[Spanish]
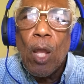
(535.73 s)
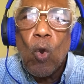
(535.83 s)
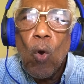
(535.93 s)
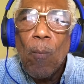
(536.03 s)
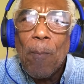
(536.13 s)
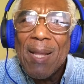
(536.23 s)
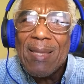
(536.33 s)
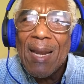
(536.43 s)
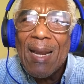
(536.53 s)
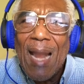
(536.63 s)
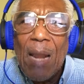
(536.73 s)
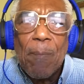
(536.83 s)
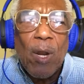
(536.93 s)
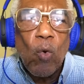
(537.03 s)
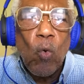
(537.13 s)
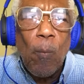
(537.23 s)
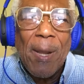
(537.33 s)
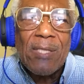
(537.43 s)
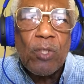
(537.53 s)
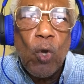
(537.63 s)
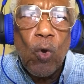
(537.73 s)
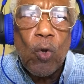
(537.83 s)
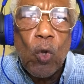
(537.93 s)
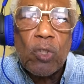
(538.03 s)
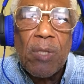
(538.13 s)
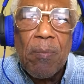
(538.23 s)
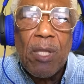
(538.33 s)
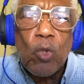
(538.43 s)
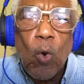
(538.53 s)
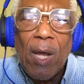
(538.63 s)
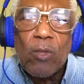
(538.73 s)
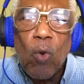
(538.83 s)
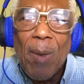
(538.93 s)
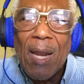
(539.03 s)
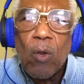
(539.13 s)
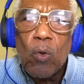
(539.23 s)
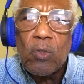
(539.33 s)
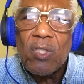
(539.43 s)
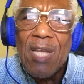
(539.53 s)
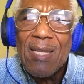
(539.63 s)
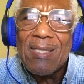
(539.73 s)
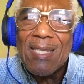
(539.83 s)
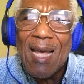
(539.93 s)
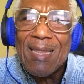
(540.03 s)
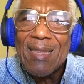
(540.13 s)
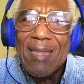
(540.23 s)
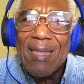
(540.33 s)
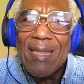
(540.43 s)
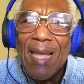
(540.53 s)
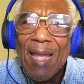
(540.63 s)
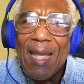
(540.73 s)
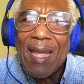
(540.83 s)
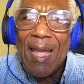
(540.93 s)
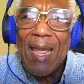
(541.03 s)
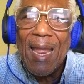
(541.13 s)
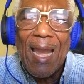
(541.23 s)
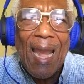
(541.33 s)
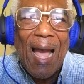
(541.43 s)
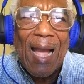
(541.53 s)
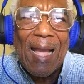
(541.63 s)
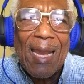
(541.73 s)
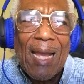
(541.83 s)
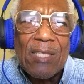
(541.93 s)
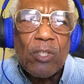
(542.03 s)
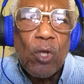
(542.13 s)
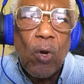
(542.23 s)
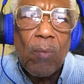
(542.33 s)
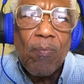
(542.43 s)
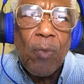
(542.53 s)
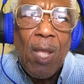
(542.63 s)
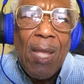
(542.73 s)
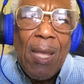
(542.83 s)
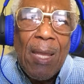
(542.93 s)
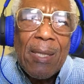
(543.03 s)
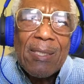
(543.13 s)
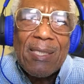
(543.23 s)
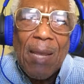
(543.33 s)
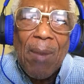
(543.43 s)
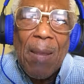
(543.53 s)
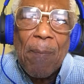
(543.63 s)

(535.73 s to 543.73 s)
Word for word: Con paternal preocupación nos invitó a tomar conciencia de que la creación se ve